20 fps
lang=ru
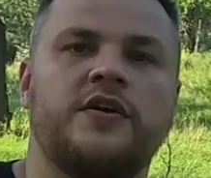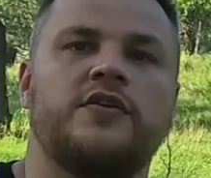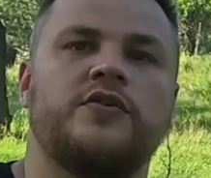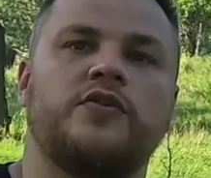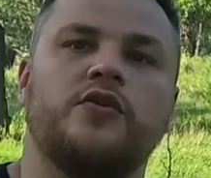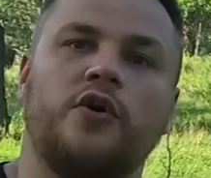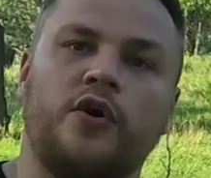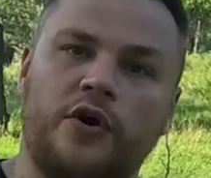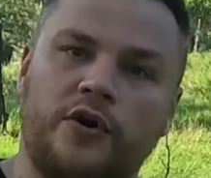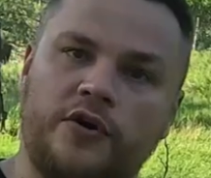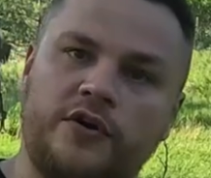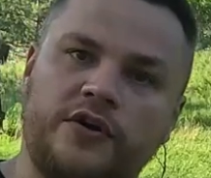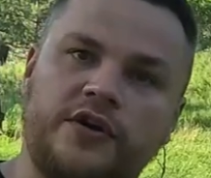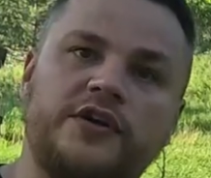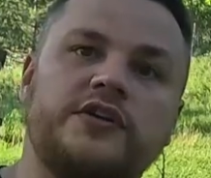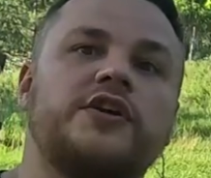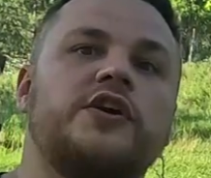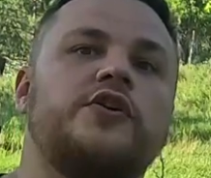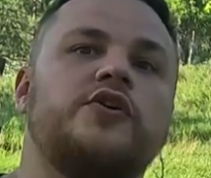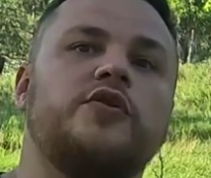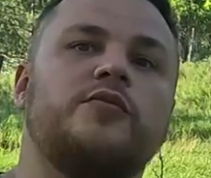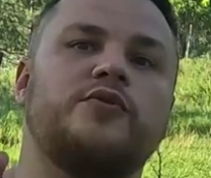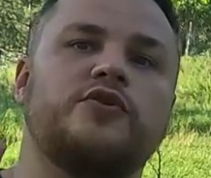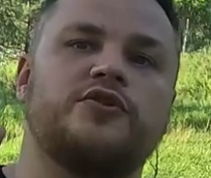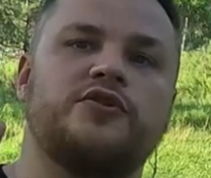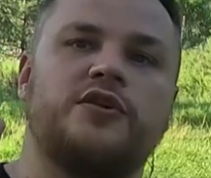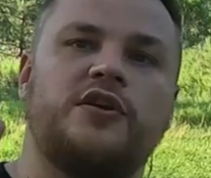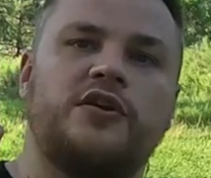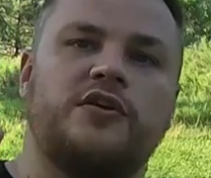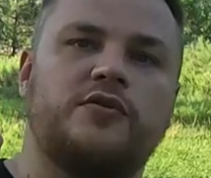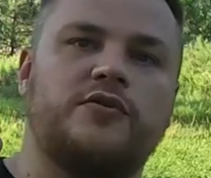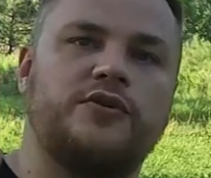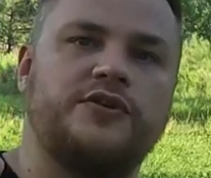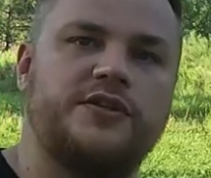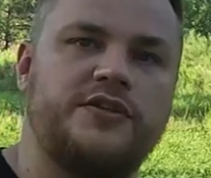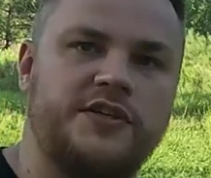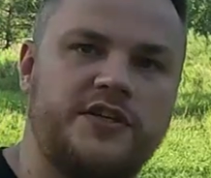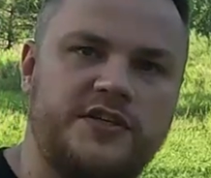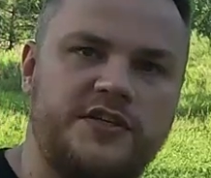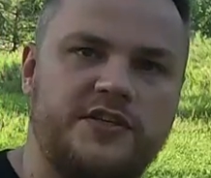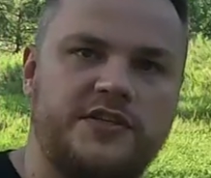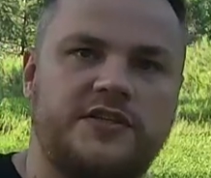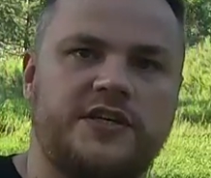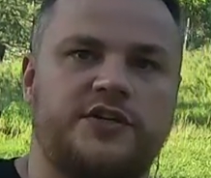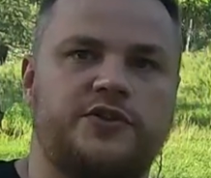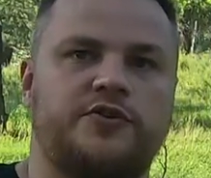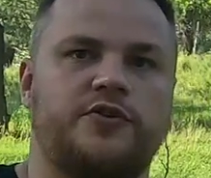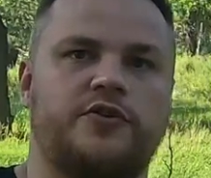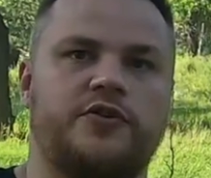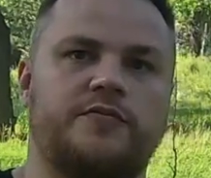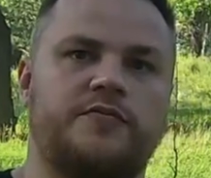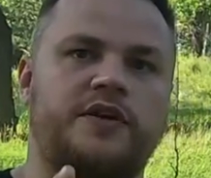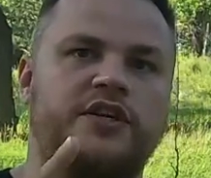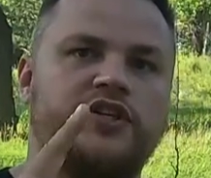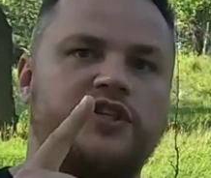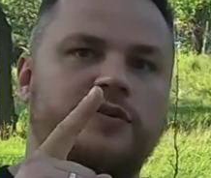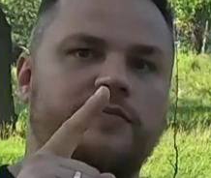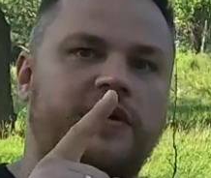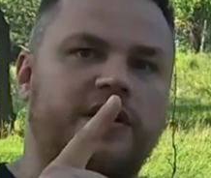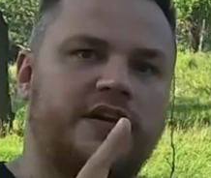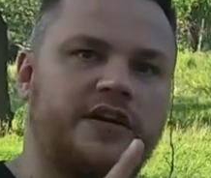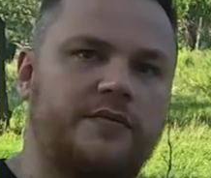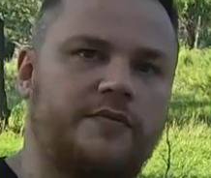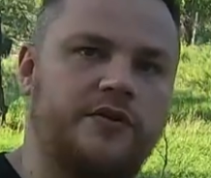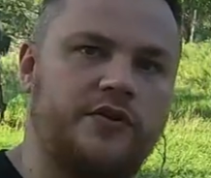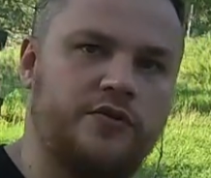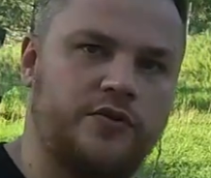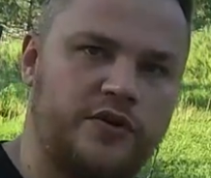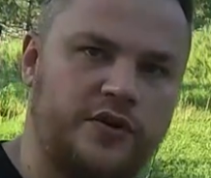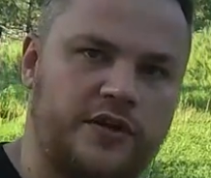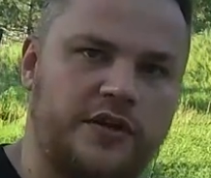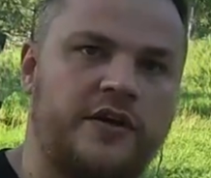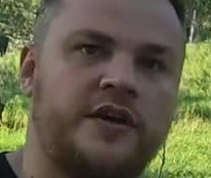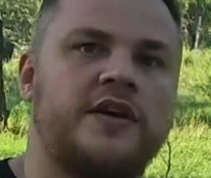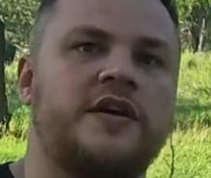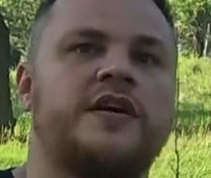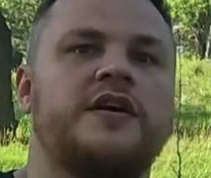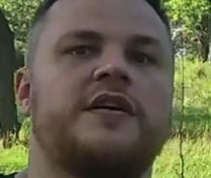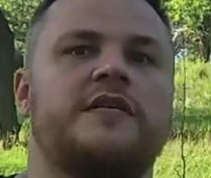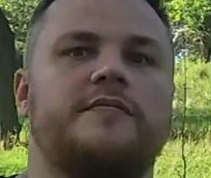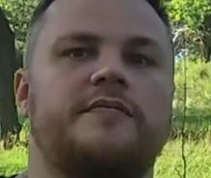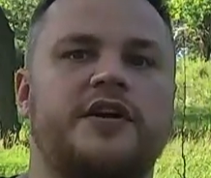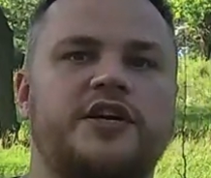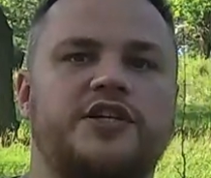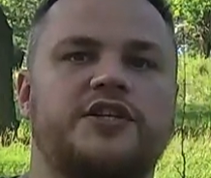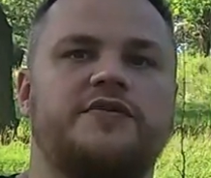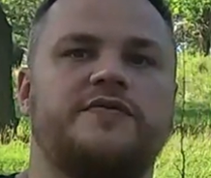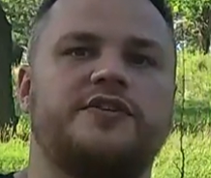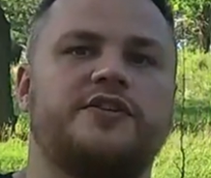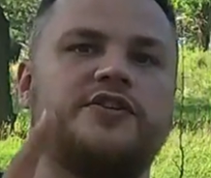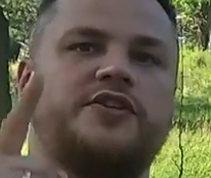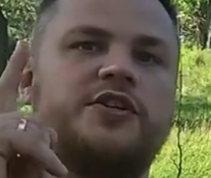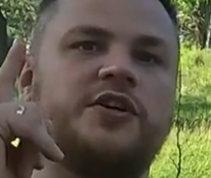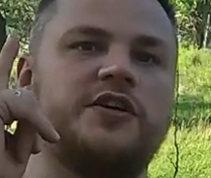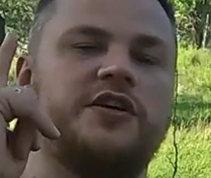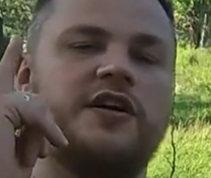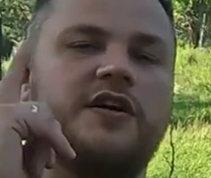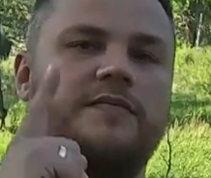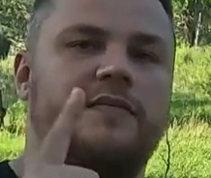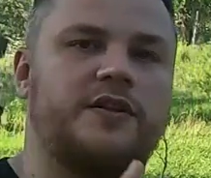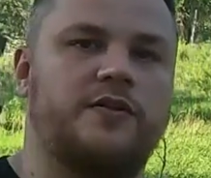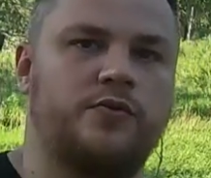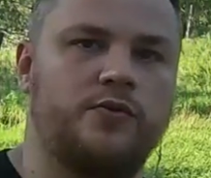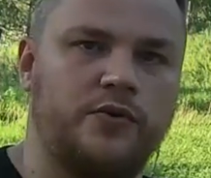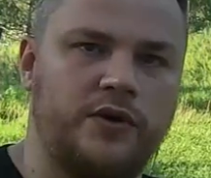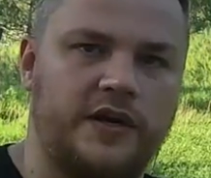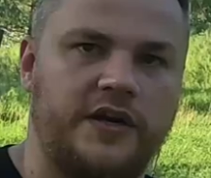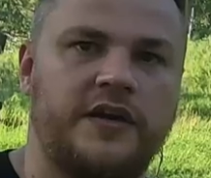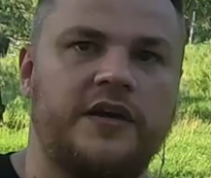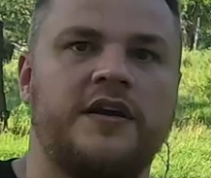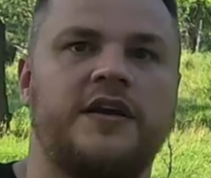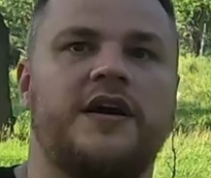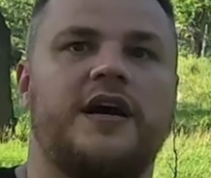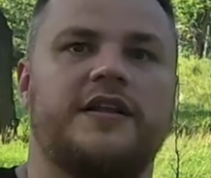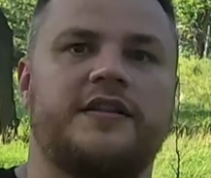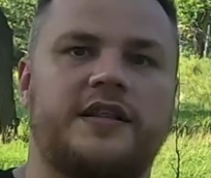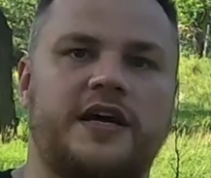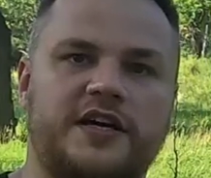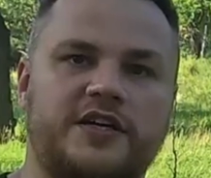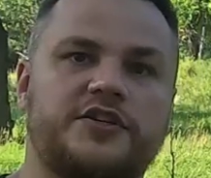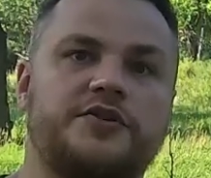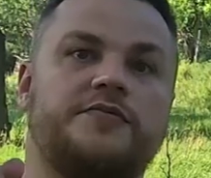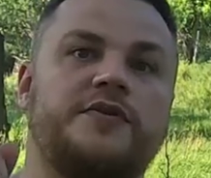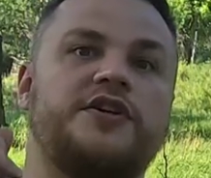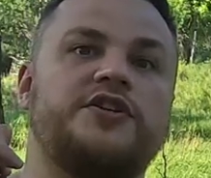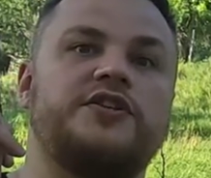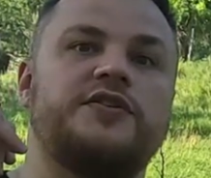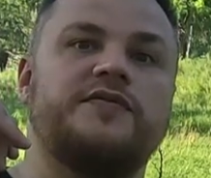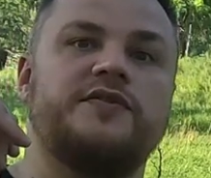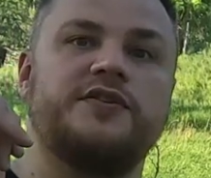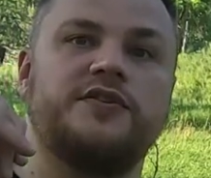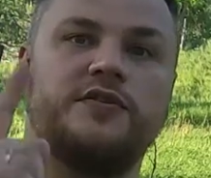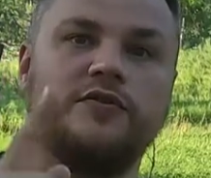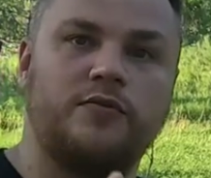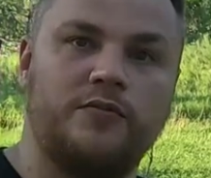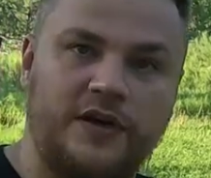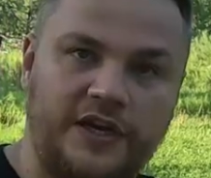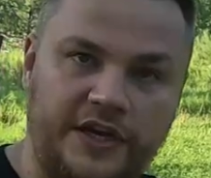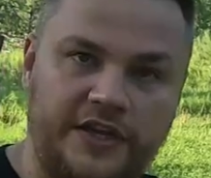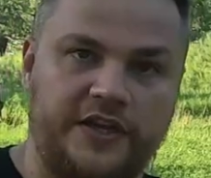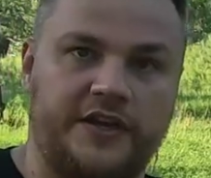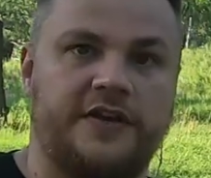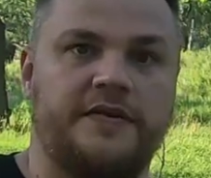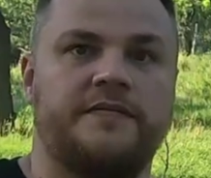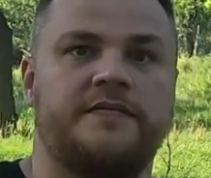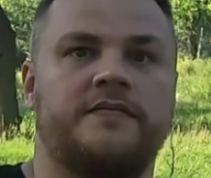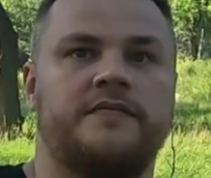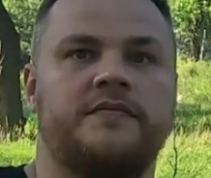Но ее можно легко снизить за счет меньшей марки бетона, меньшего сечения арматуры, а также меньшего заглубления.